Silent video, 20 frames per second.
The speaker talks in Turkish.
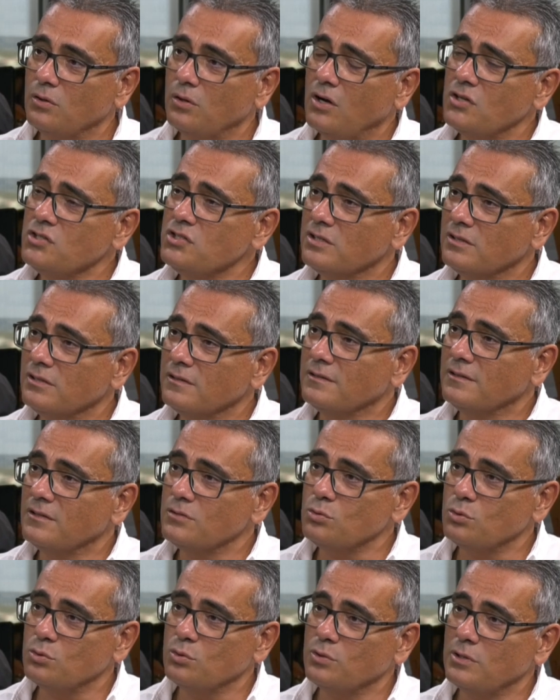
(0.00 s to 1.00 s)
açıklıkla
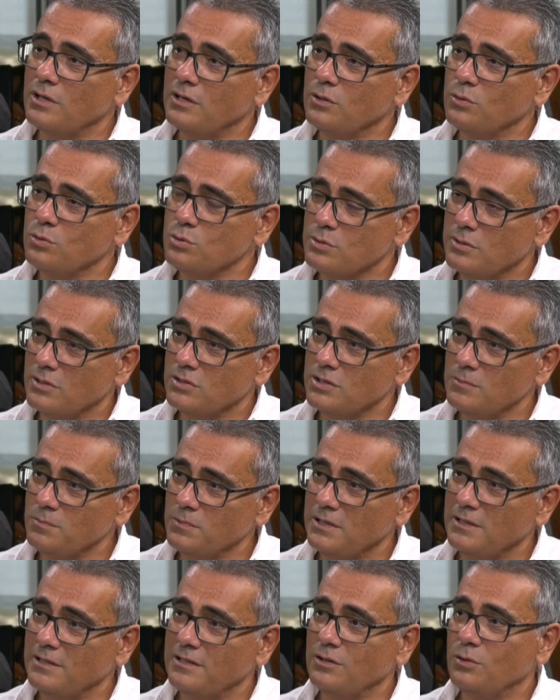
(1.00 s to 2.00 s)
sorunlarla
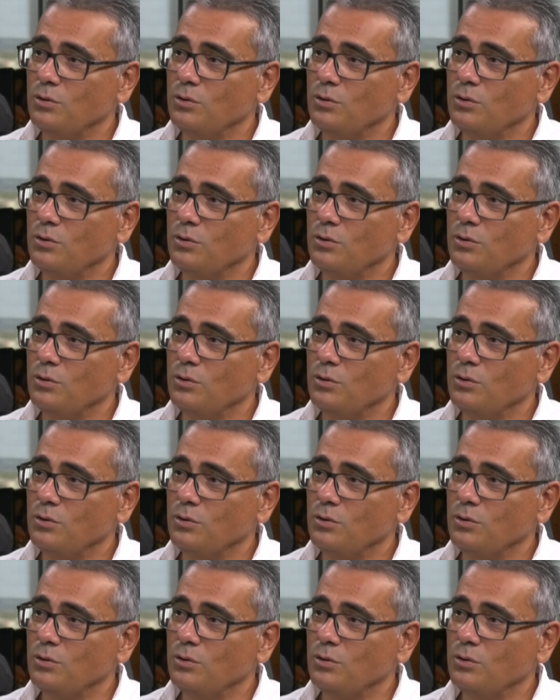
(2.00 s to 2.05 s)
yüzleşip ileriye